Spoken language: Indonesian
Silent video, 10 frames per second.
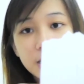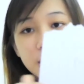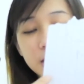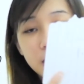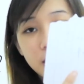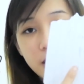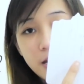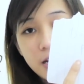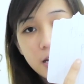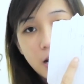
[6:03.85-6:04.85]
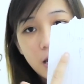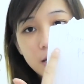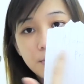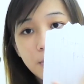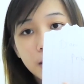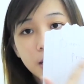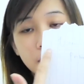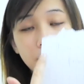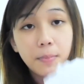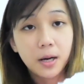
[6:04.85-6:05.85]
jadi intinya adalah di bagian
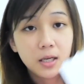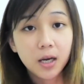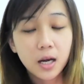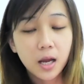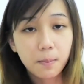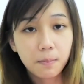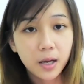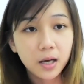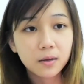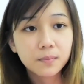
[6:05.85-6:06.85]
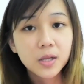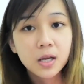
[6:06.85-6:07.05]
depan dari keplek